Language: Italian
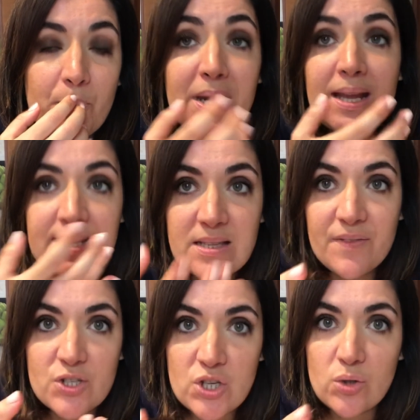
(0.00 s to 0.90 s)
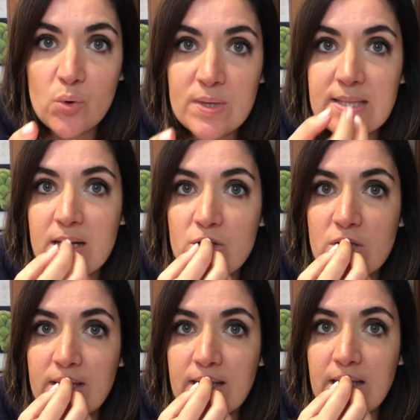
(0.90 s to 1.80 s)
perché stai facendo queste
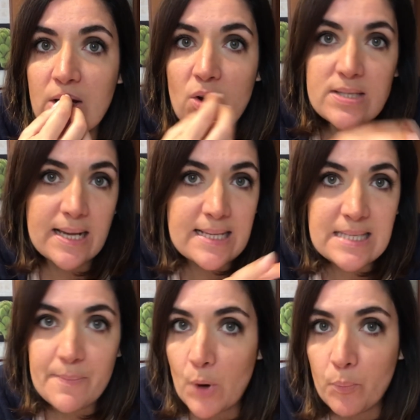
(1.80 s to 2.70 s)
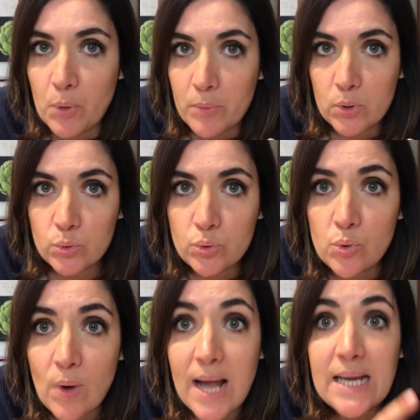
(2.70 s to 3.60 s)
ricette di cose che sembrano più o meno tutte
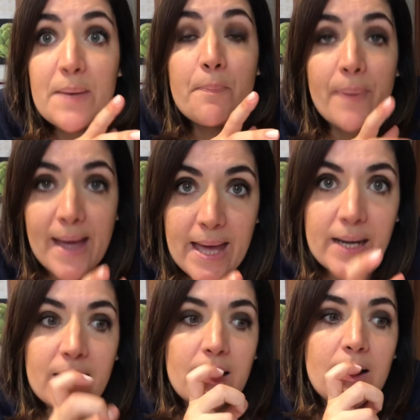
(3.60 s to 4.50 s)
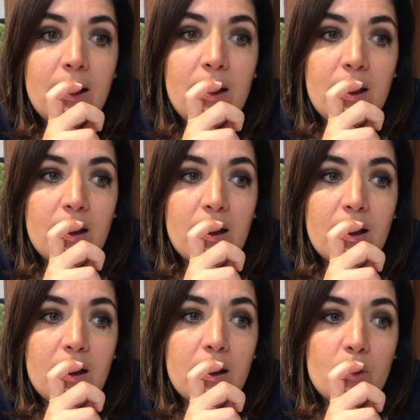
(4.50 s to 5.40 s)
uguali per,
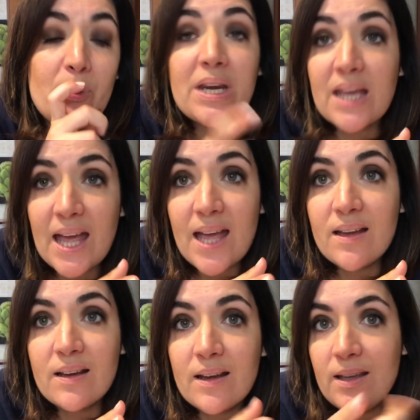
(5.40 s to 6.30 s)
eh, perché eh,